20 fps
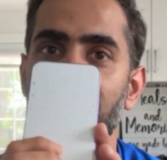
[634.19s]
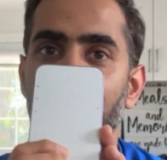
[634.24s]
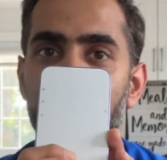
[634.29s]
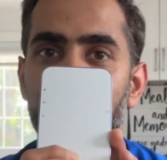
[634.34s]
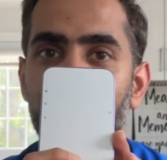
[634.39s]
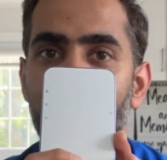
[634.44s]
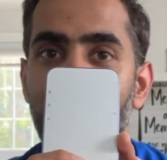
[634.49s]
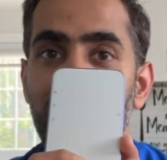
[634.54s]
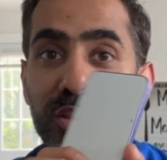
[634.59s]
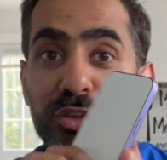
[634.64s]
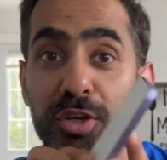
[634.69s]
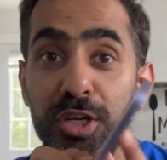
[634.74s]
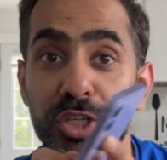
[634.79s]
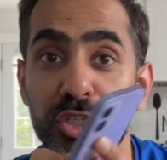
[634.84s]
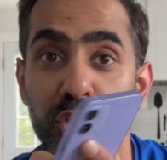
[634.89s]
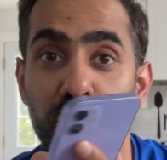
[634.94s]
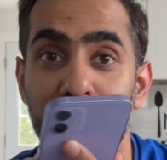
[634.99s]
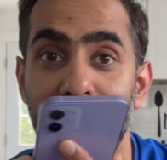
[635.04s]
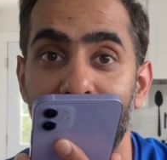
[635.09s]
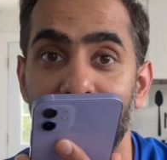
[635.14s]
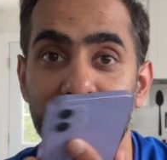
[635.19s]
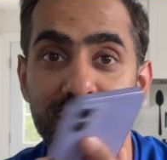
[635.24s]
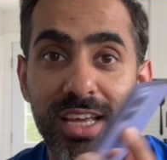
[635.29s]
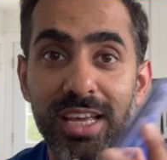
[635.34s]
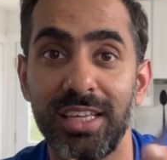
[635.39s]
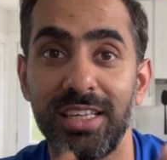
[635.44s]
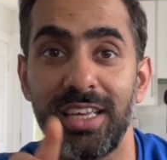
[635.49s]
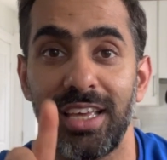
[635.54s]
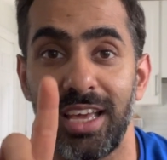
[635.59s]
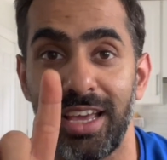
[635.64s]
फिलहाल तो एंजॉय करते हैं
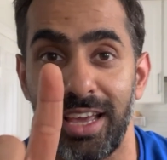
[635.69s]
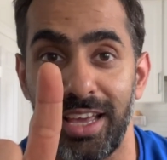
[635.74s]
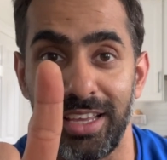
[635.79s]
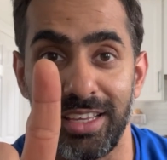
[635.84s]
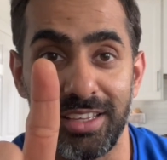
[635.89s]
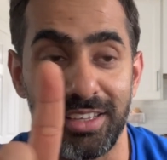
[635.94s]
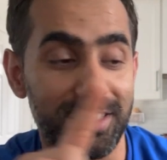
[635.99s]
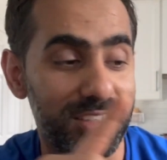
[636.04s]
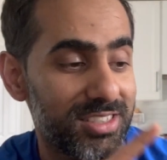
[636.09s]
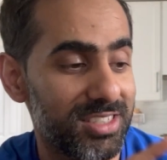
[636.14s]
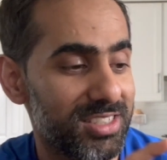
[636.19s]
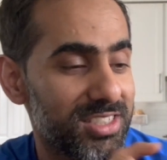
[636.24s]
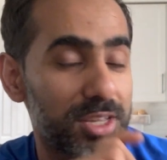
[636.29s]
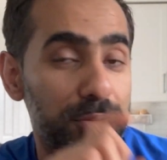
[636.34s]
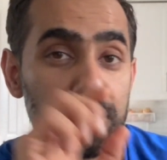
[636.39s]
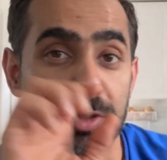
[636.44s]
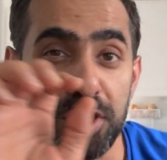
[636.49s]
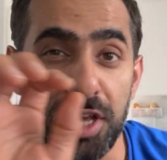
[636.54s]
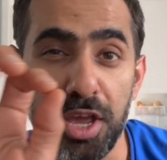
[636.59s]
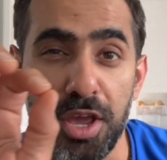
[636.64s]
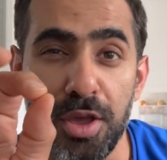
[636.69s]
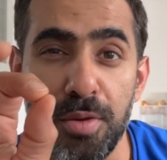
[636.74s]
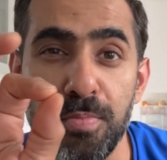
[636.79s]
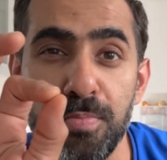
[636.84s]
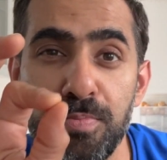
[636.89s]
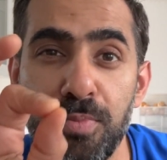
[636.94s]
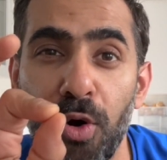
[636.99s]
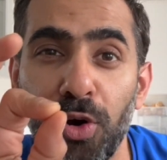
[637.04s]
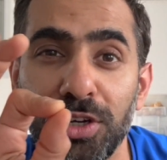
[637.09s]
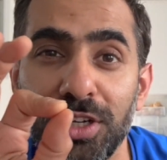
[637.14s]
ये है सबसे
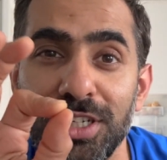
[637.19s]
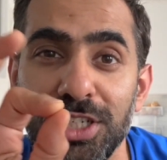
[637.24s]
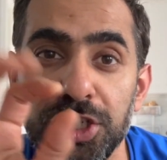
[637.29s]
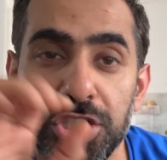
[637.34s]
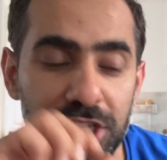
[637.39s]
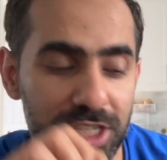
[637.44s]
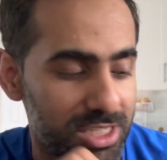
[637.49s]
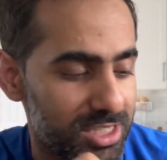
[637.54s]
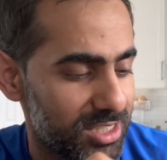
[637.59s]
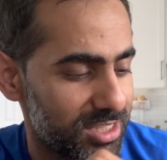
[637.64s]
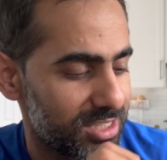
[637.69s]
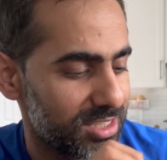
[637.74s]
इम्पॉर्टेंट चीज़